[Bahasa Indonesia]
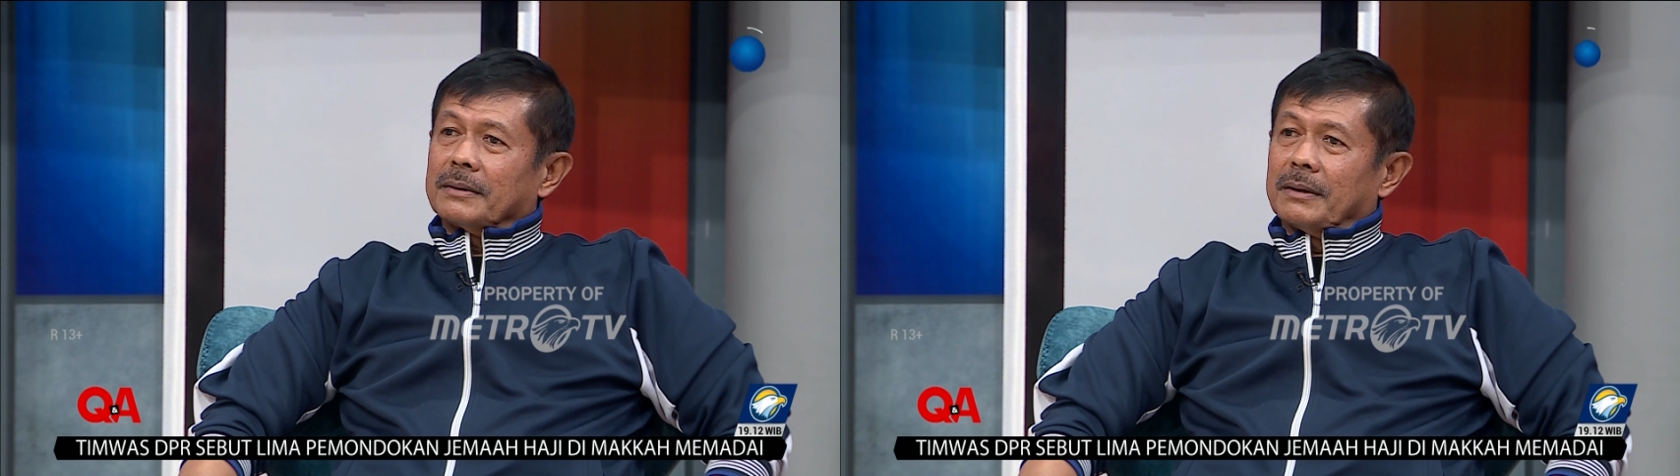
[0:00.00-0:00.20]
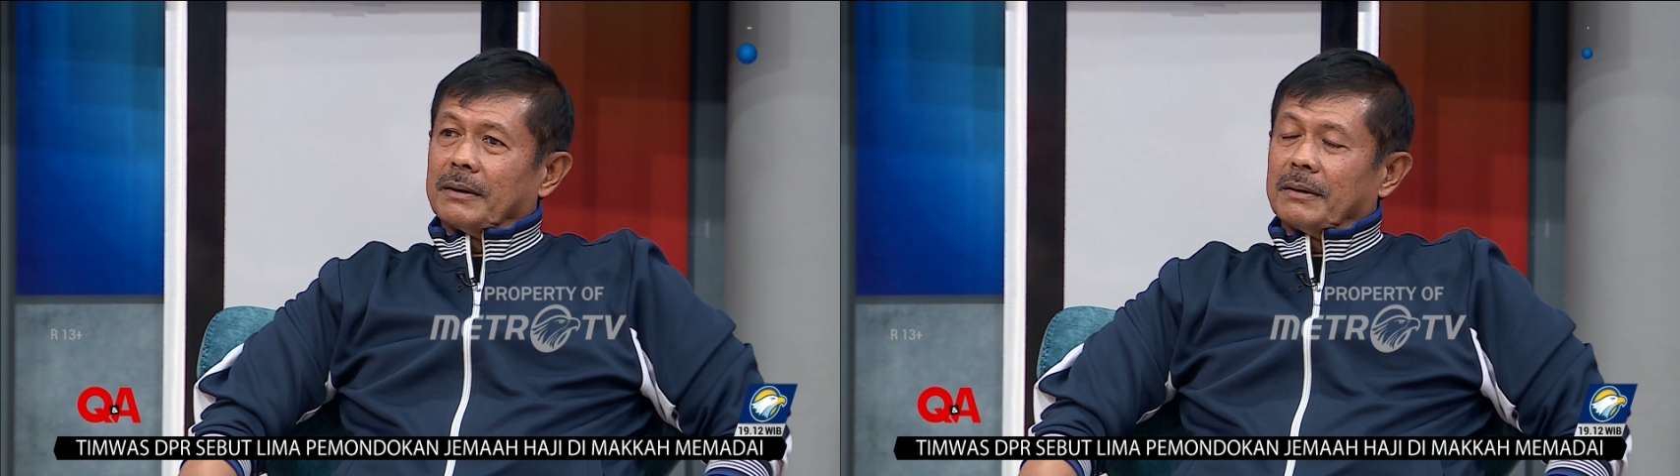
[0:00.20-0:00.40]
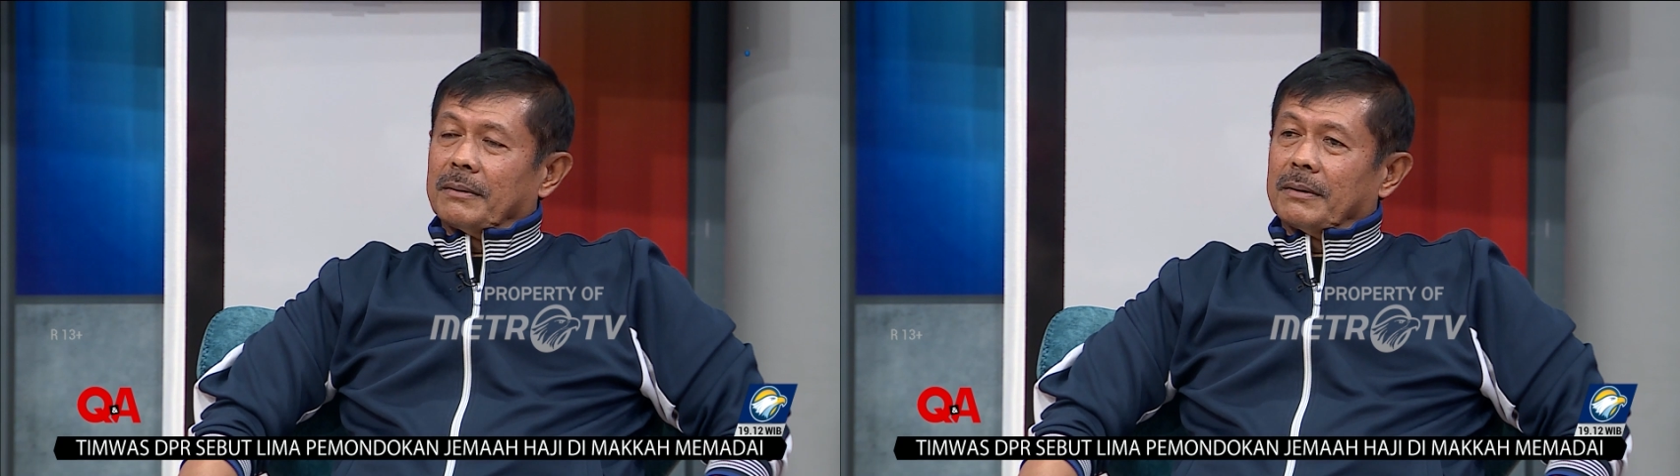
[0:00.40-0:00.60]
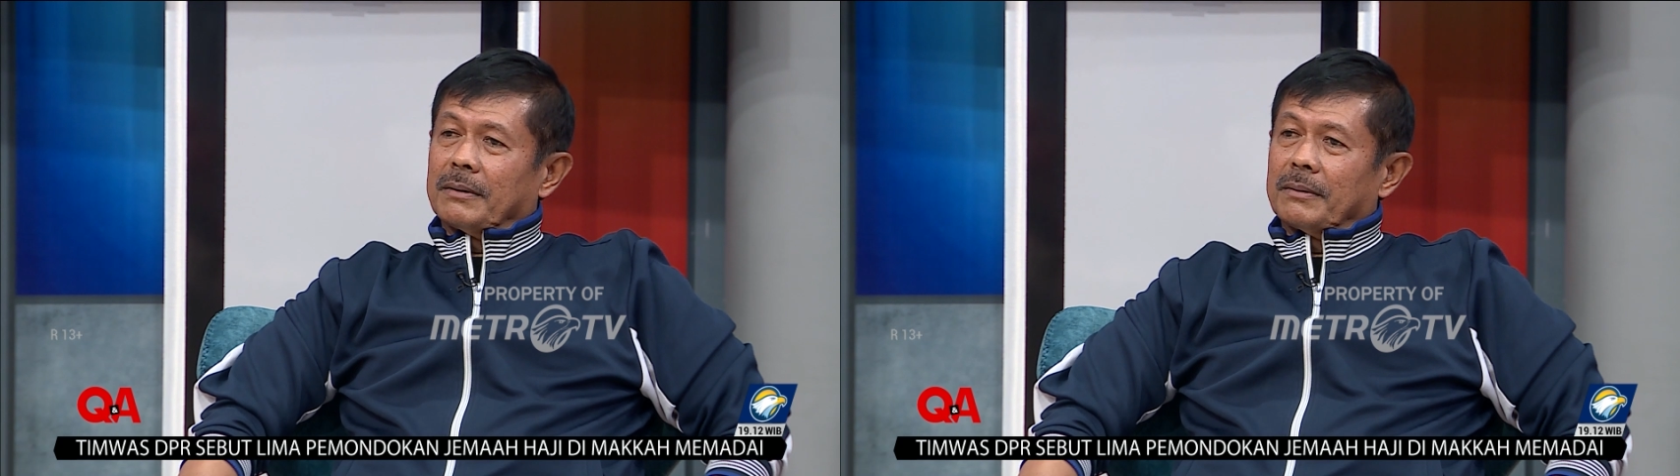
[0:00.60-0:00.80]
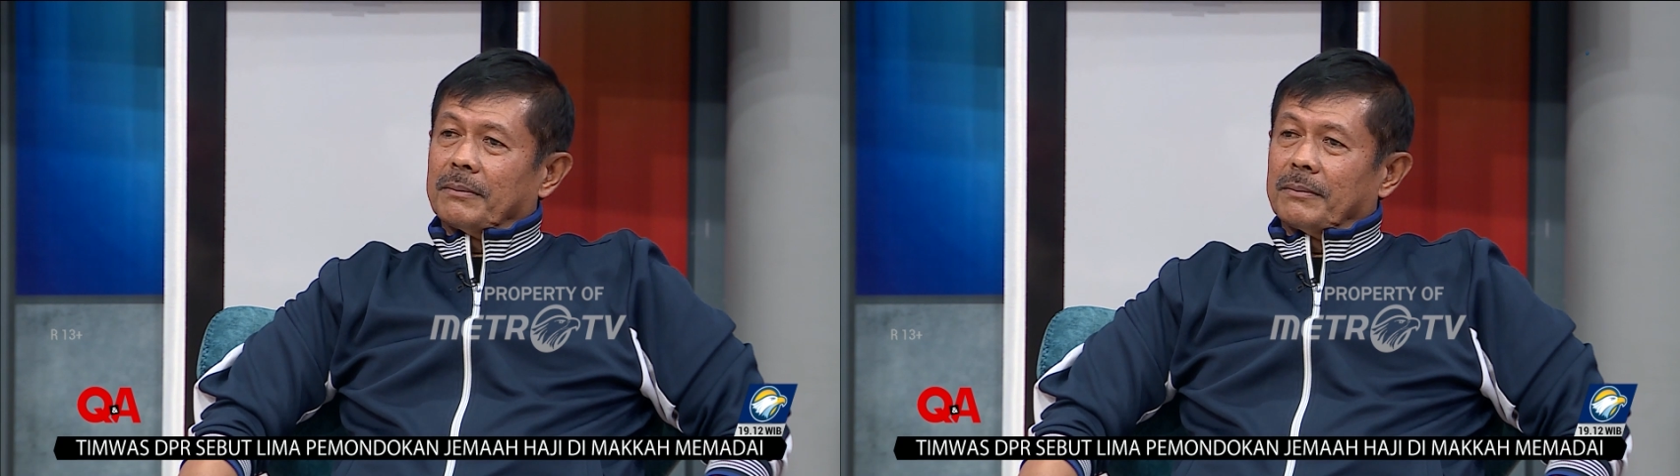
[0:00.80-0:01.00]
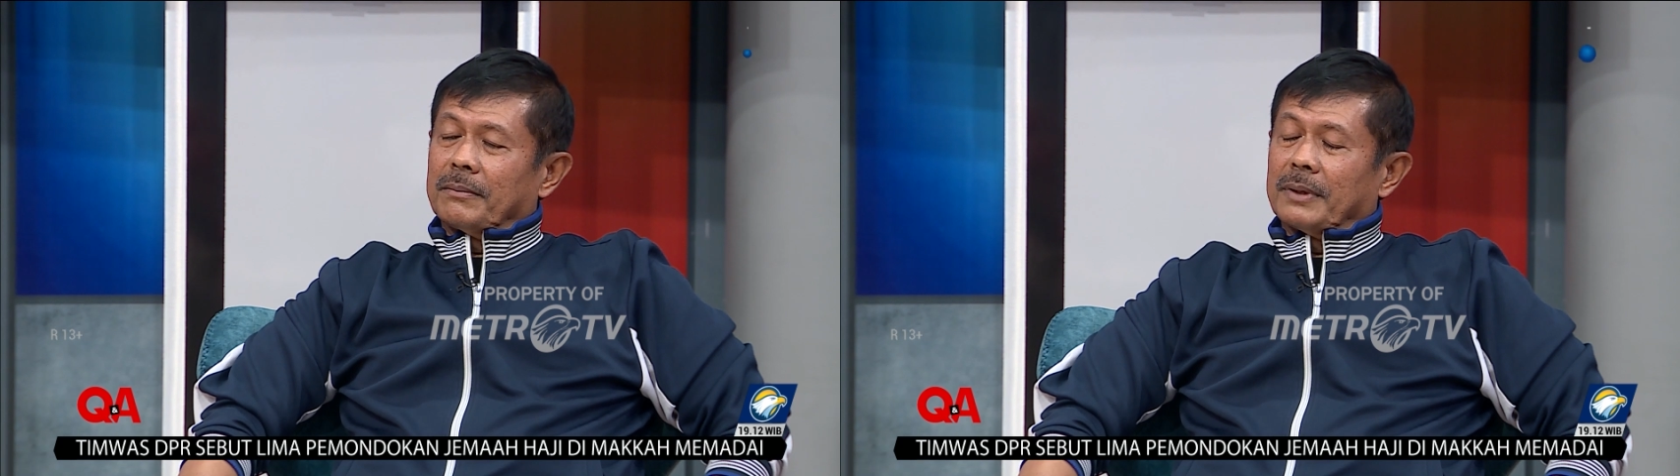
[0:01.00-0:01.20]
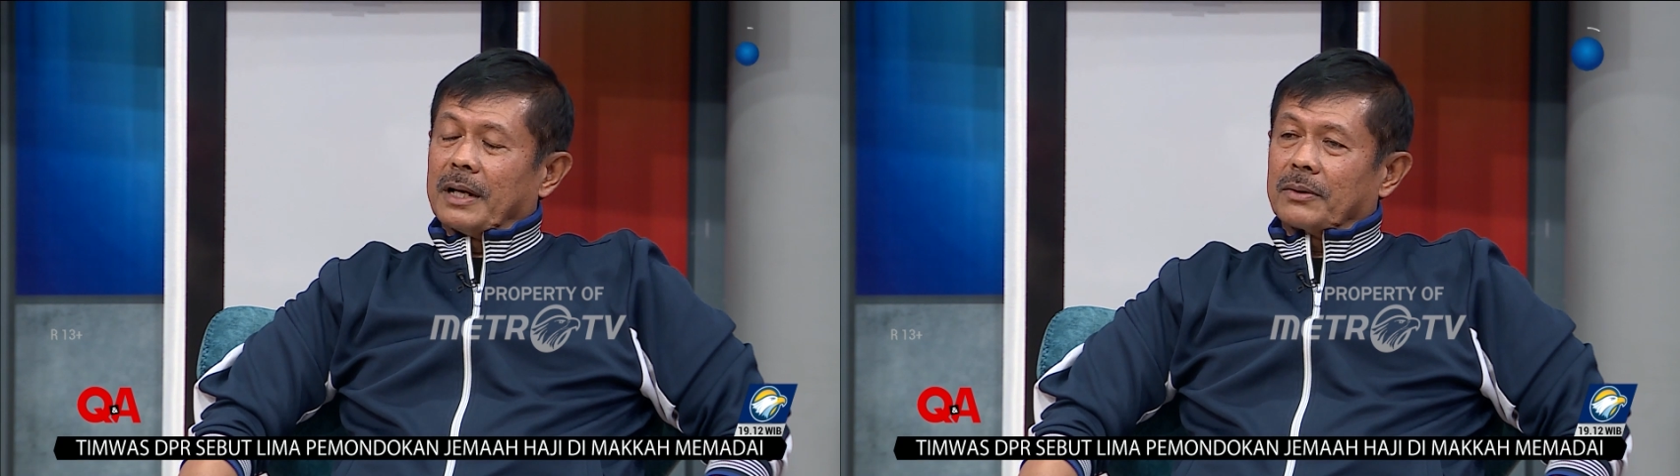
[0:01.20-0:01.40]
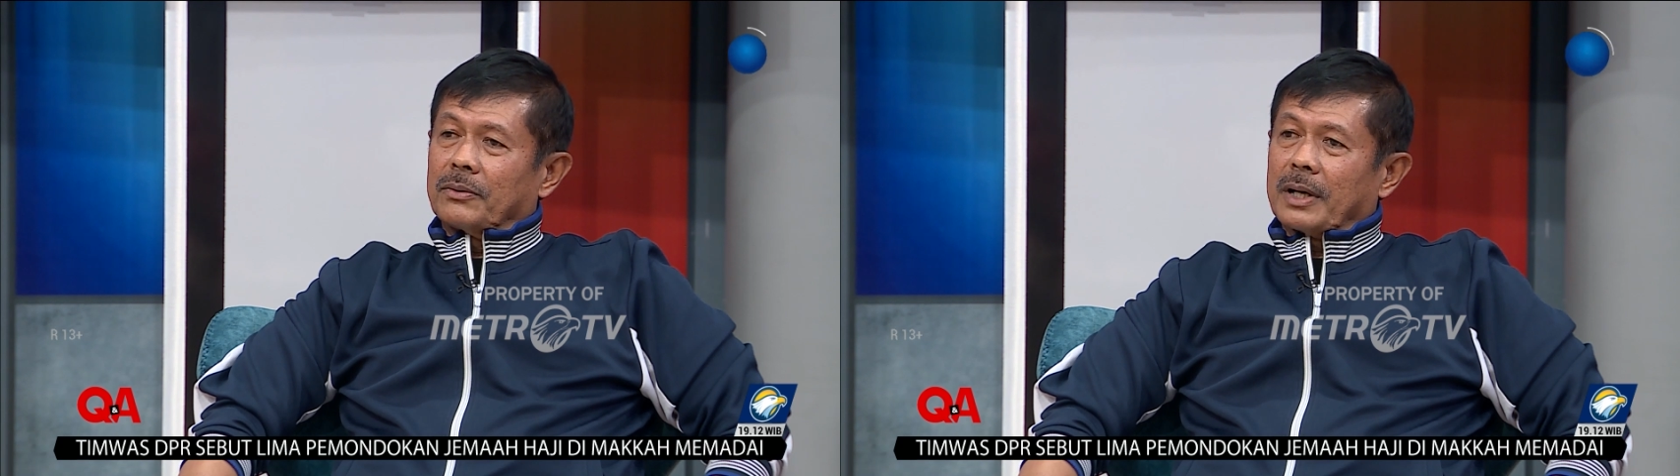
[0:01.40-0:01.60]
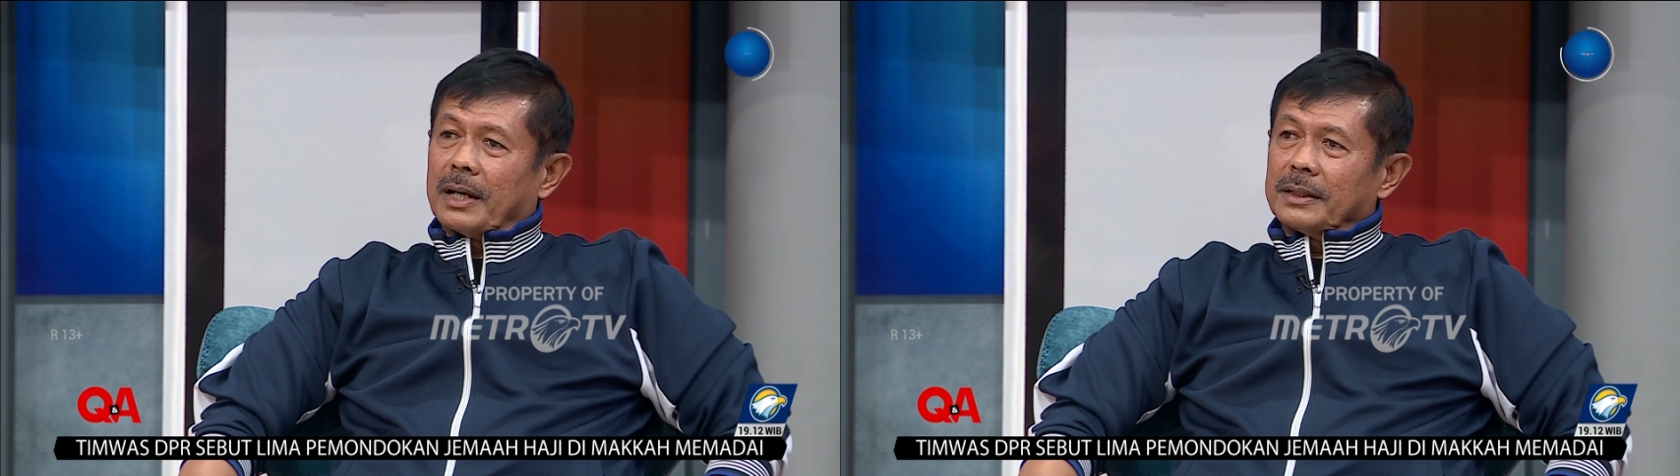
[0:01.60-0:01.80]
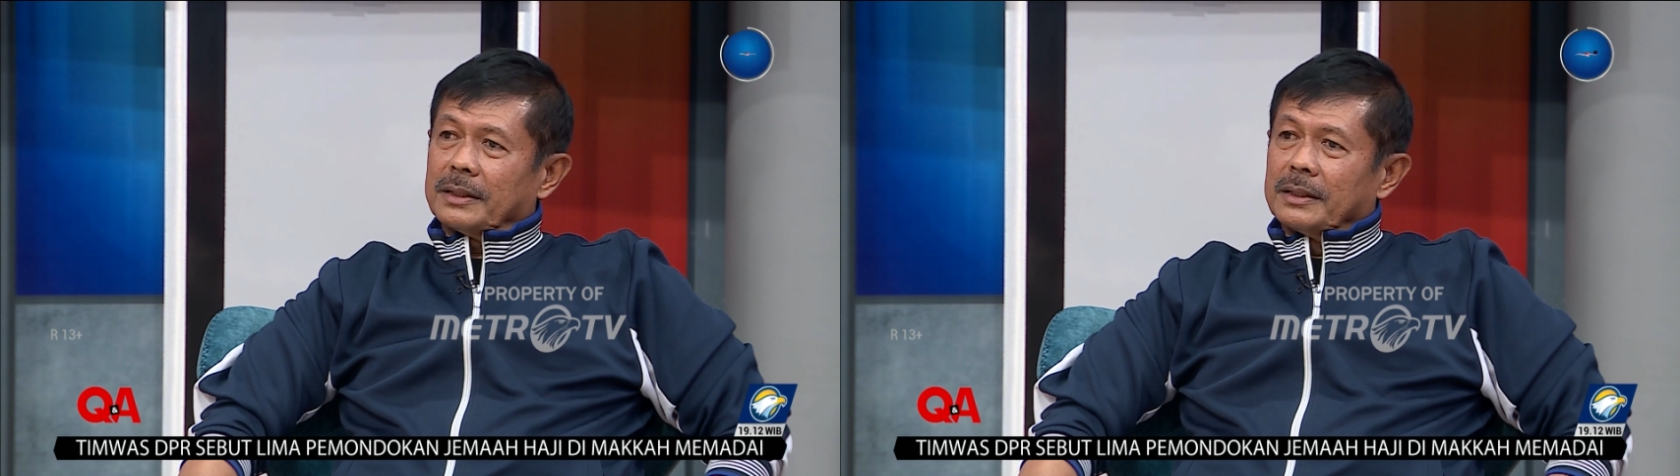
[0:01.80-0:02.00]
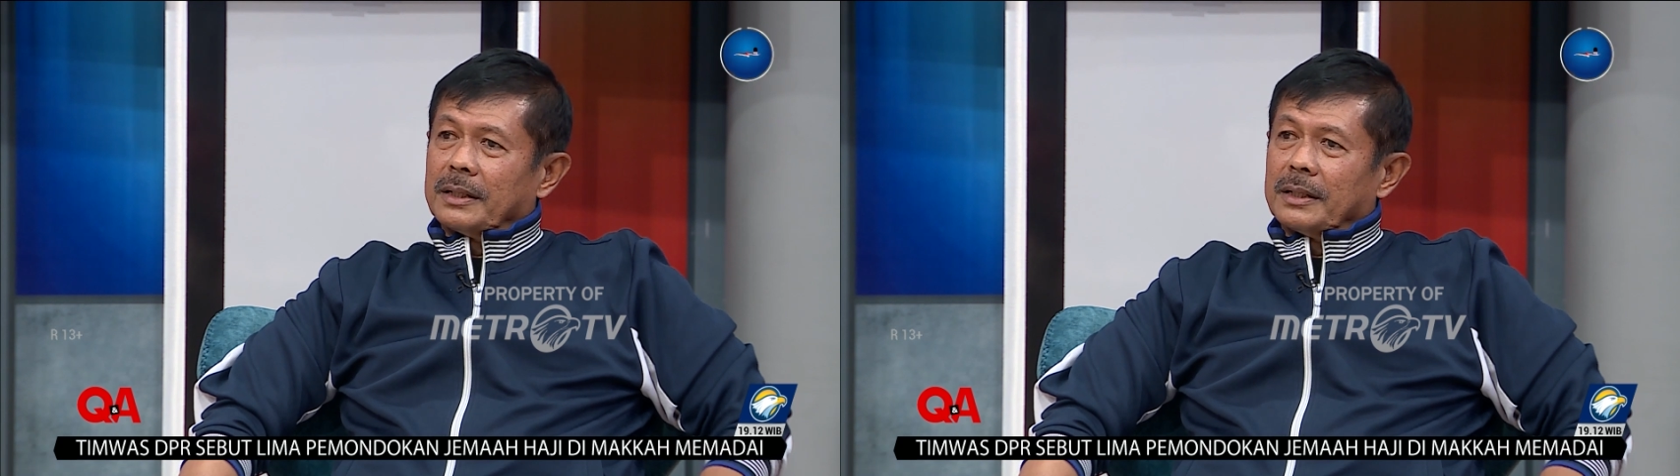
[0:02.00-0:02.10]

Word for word: uh, melakukan